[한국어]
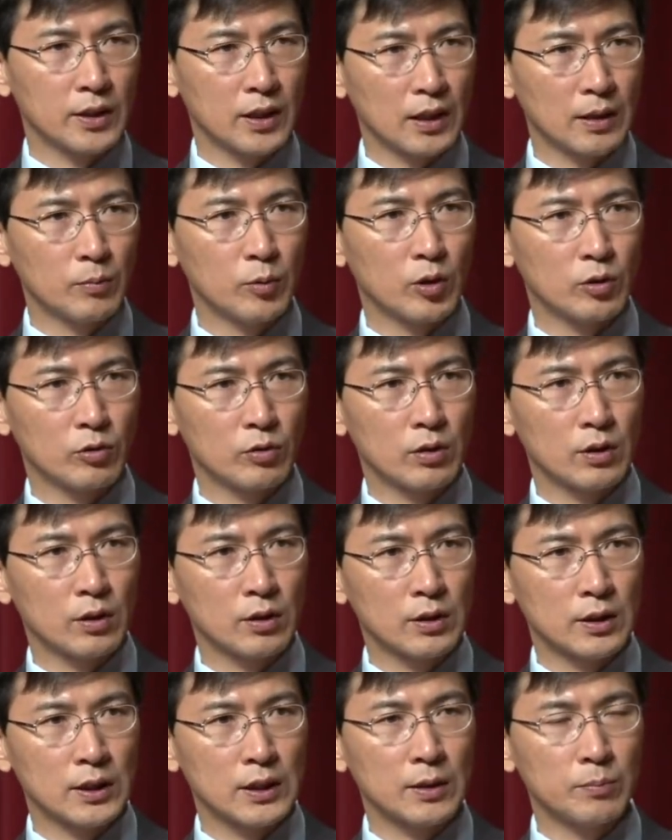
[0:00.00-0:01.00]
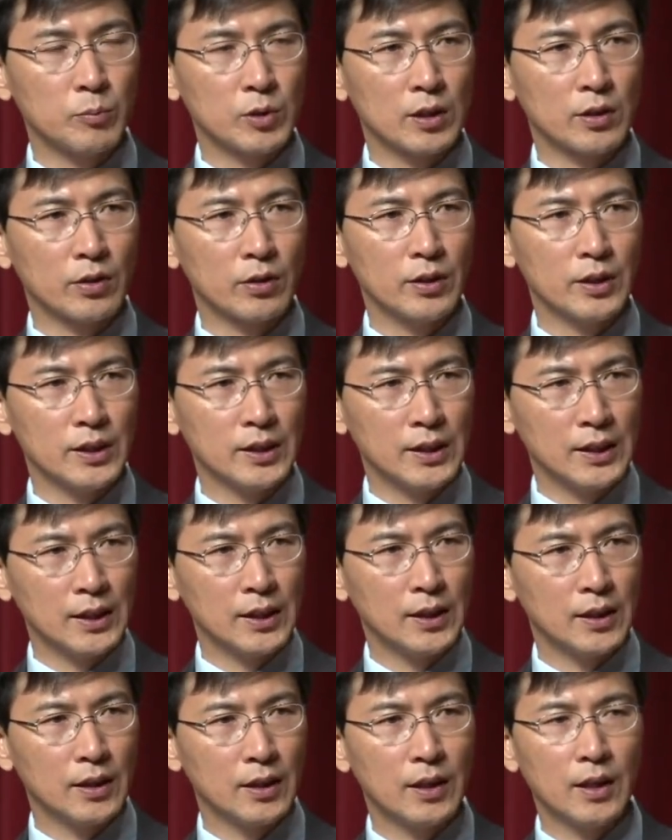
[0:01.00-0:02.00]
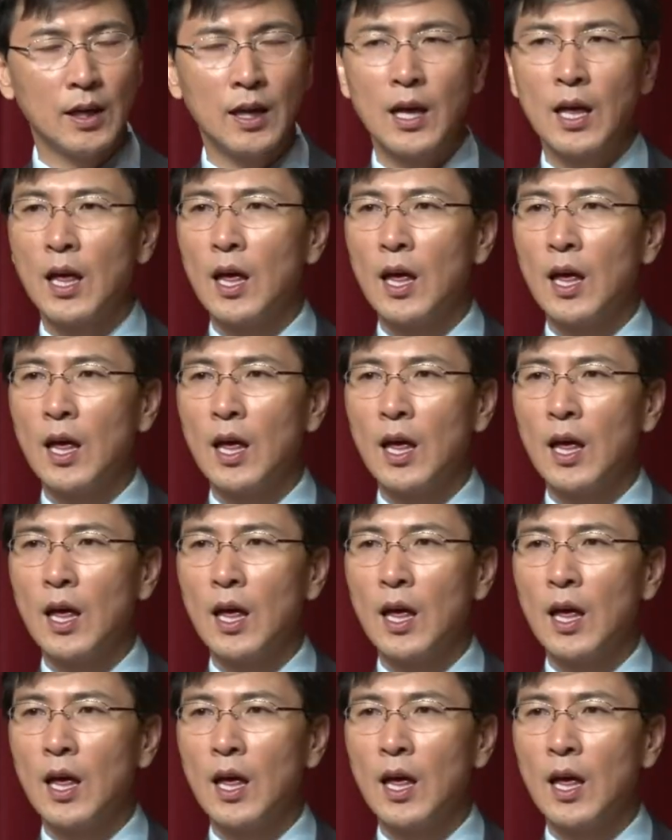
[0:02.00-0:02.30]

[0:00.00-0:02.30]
책임져, 책임질 터이니